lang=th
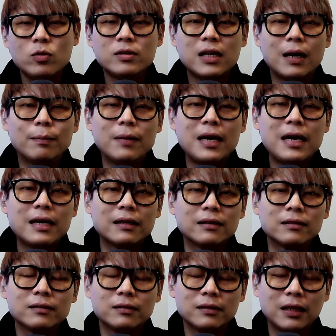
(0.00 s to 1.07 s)
คุณสามารถ
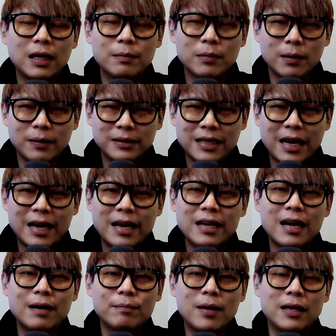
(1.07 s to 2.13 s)
เติมกำลังใจ
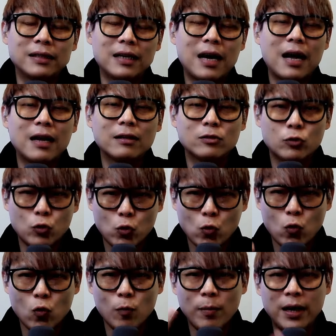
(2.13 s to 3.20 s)
ให้การผ่านทาง
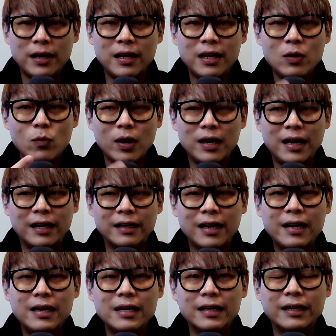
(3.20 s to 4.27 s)
True Money Wallet
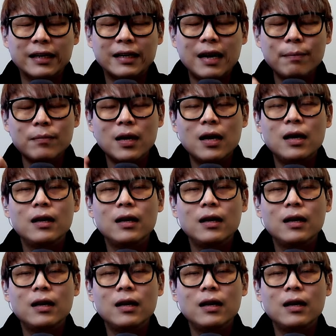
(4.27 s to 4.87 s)
ได้เลยนะครับ